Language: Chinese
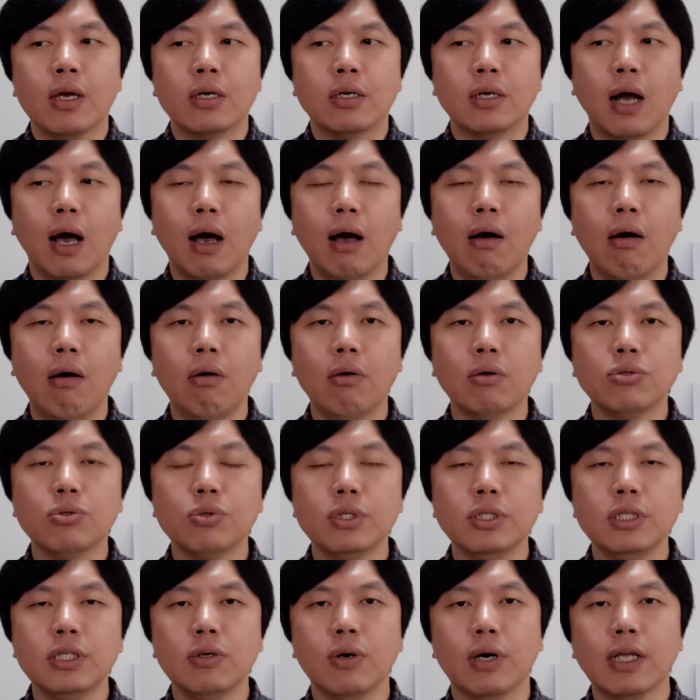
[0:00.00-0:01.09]
然后
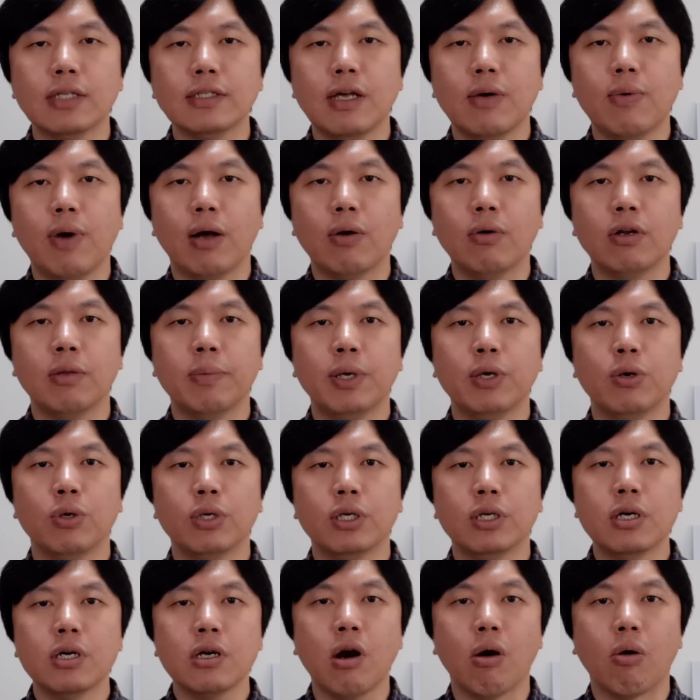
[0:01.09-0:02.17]
最近呢，我看在网络里面有
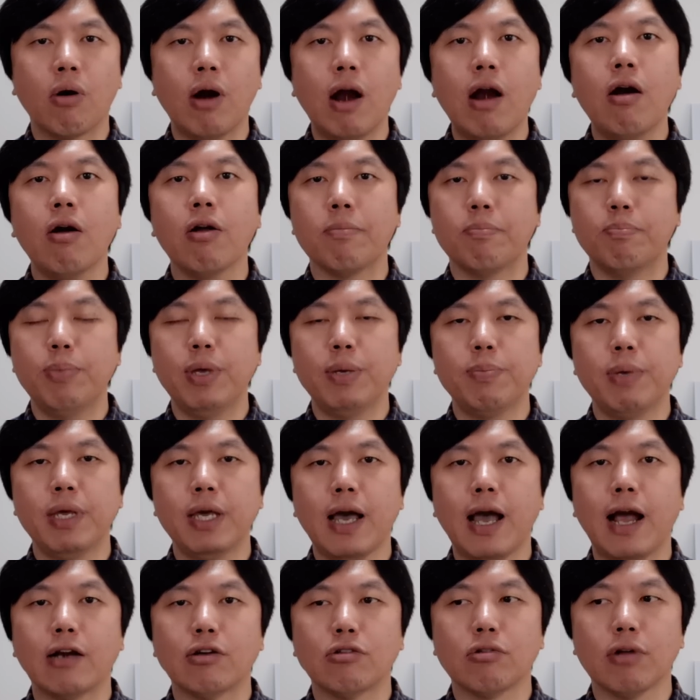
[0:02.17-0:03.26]
一个口号被被
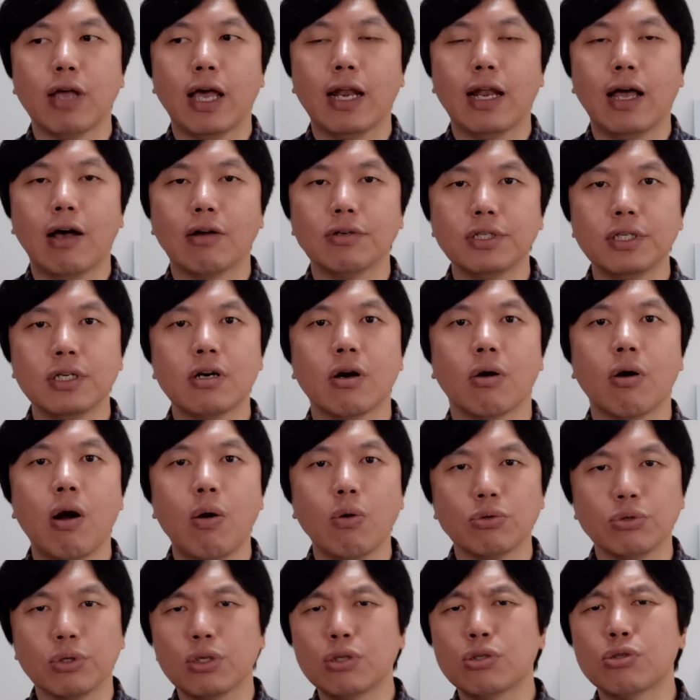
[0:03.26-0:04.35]
喊出来了哈，这个口号
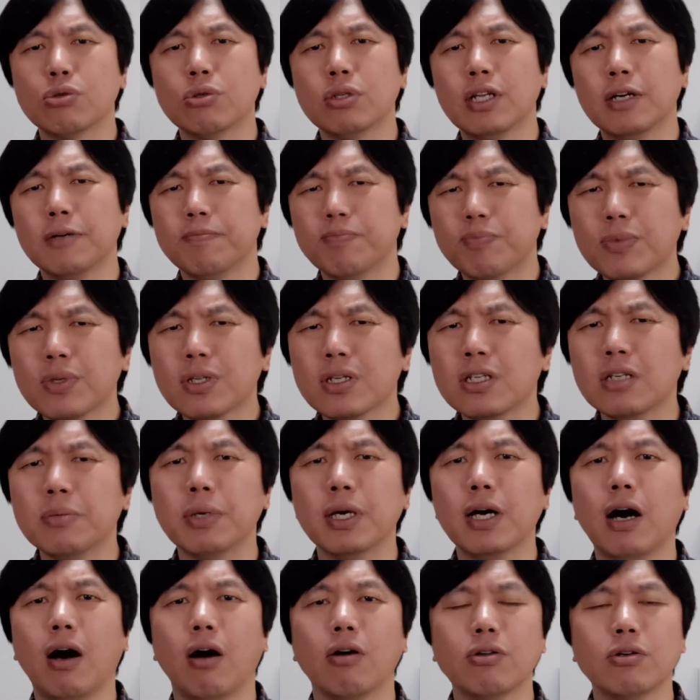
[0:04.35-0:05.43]
我觉得说的特
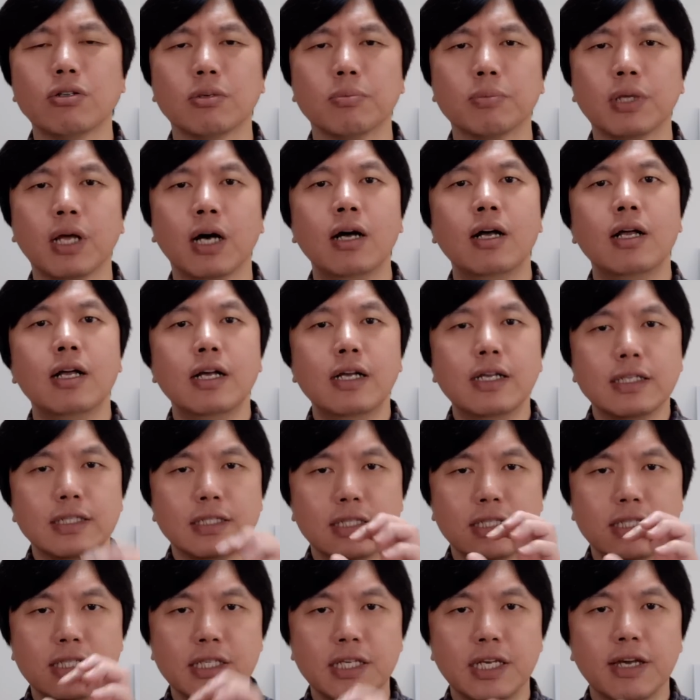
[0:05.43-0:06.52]
别好，叫什么呢？
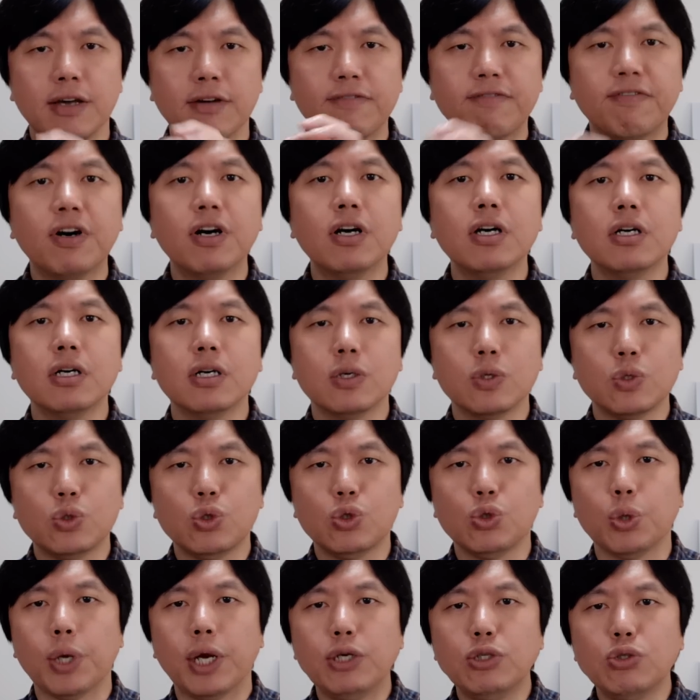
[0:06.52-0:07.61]
解封
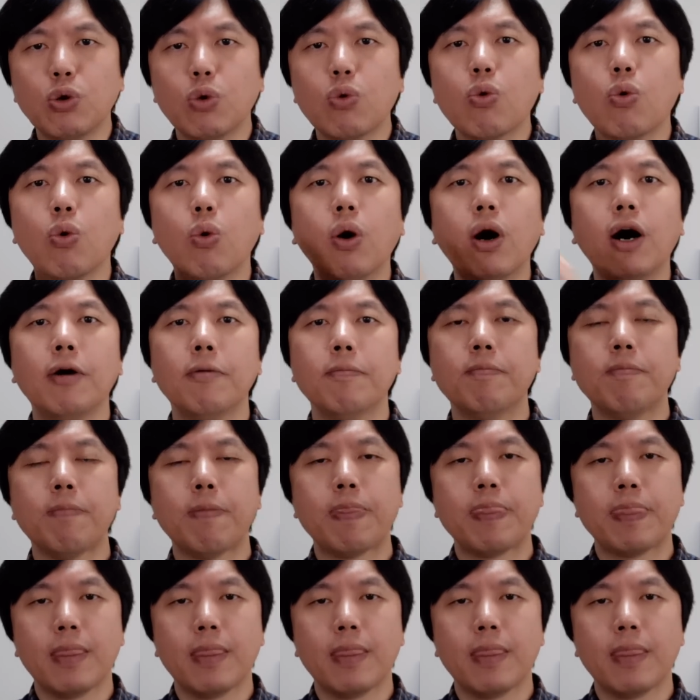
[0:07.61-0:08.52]
全中国，